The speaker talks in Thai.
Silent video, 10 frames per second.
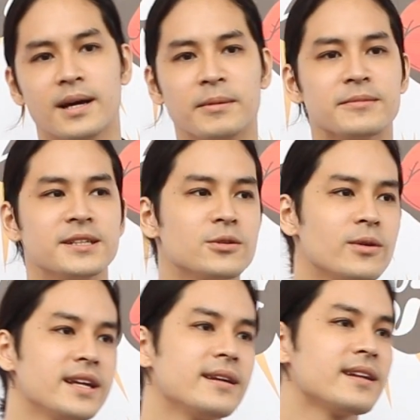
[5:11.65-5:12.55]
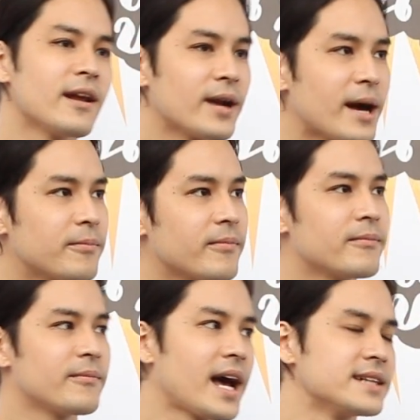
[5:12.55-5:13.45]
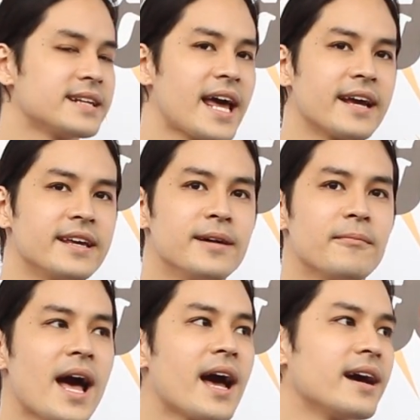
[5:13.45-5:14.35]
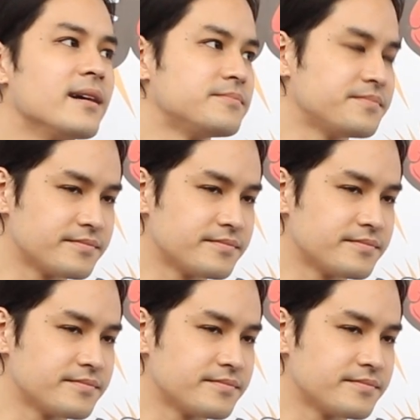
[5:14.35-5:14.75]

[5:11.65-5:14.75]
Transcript: คือมันจะมีช่วงที่เรารับงานแสดงเยอะมากครับ